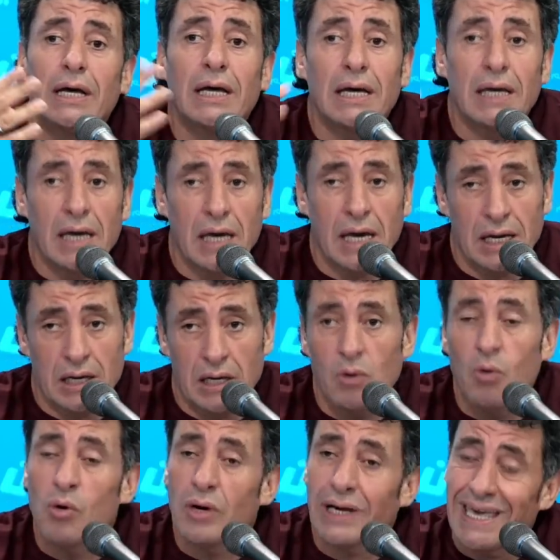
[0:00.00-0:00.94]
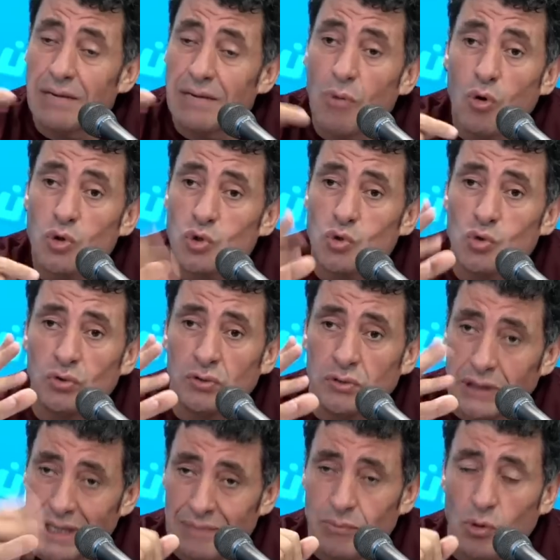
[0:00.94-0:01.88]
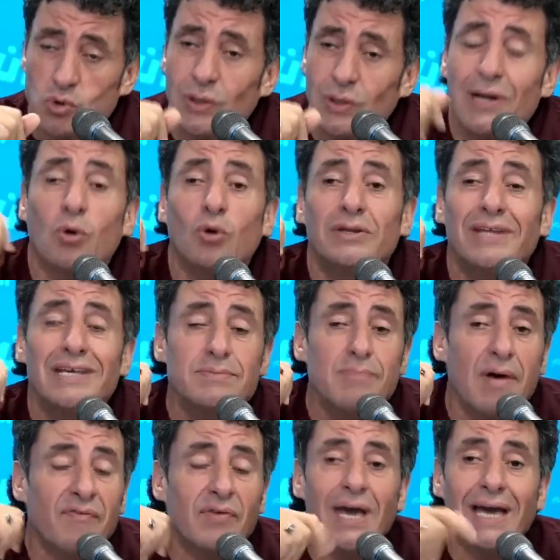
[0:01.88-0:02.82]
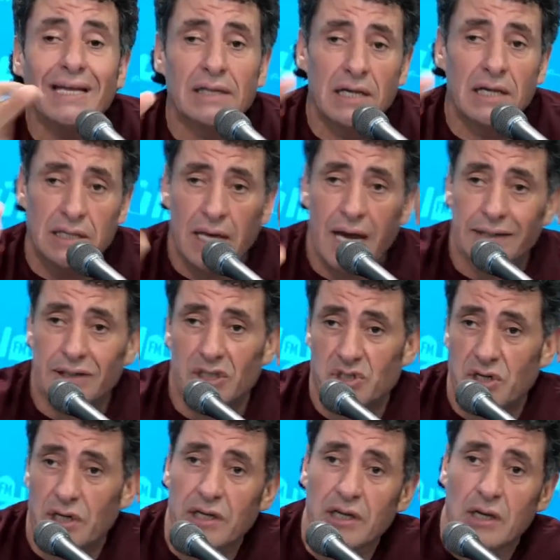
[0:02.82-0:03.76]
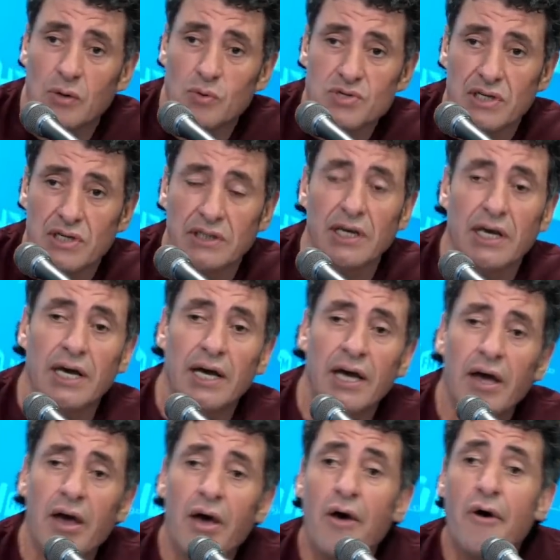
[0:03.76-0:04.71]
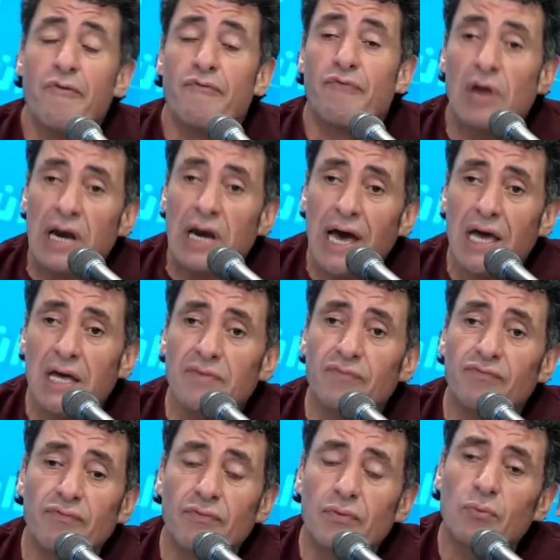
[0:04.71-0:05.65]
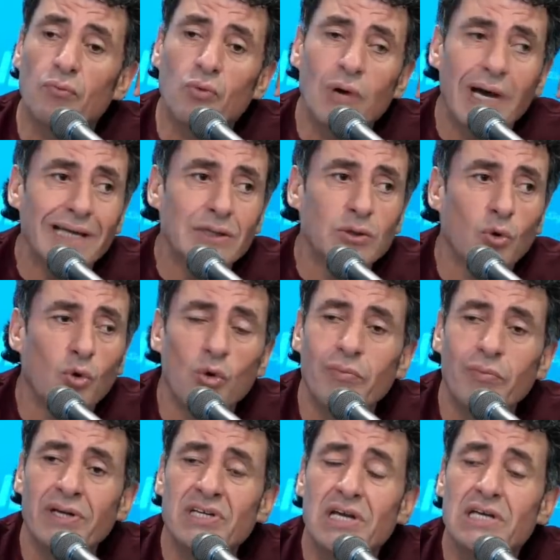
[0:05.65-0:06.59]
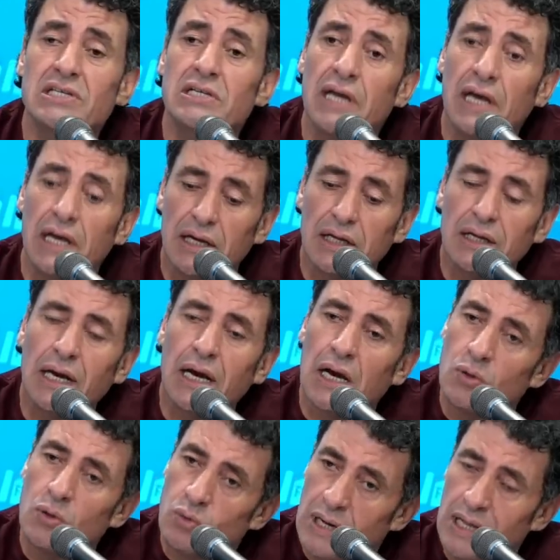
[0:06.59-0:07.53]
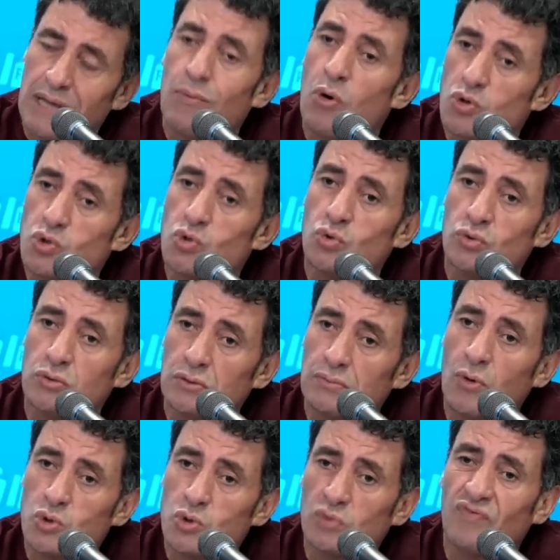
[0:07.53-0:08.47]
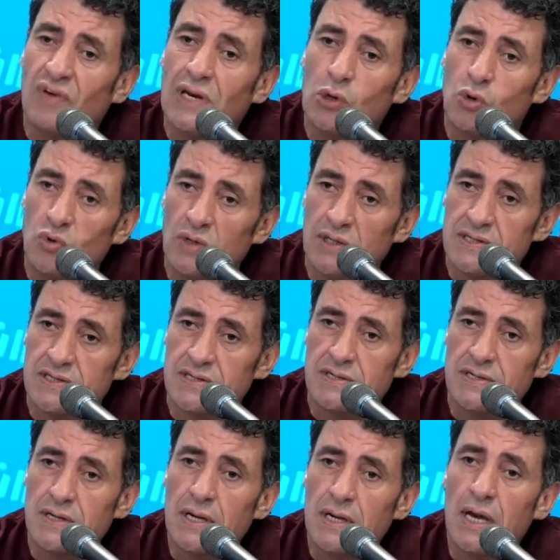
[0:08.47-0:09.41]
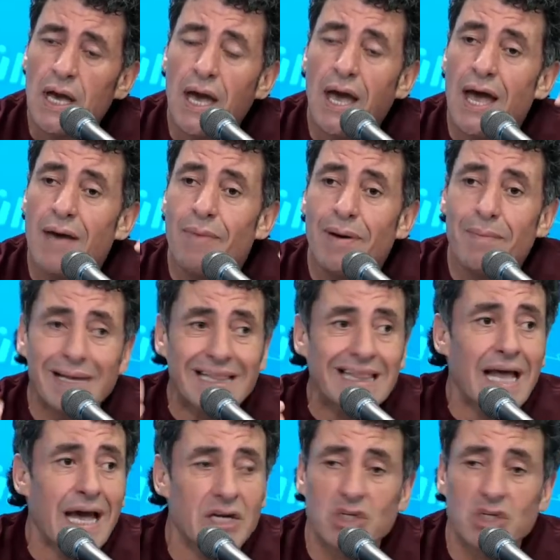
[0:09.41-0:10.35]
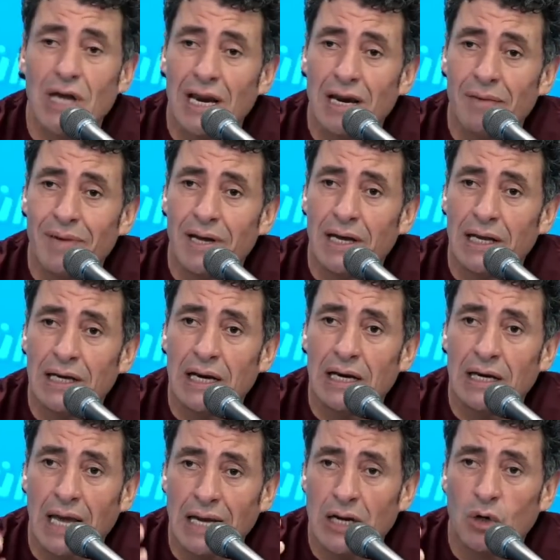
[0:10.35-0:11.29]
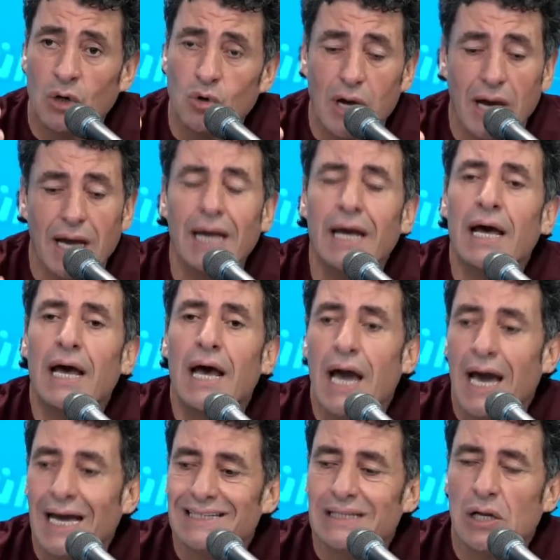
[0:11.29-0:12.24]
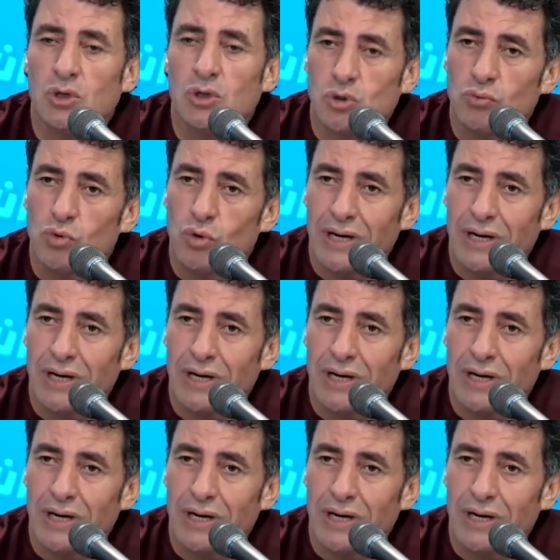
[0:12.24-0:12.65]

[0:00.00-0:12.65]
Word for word: خاطر آه، المسرح هو ما كان تعبش. موجود كان موجود انا كنت نسمع في احدى الاذاعات الشقيقه والصديقه في اللايف واحد يقول ما جاش لا قال ولا موجود موجود في الكوليس اما ما طلعش على الم... على, على الركح حتى الجمهور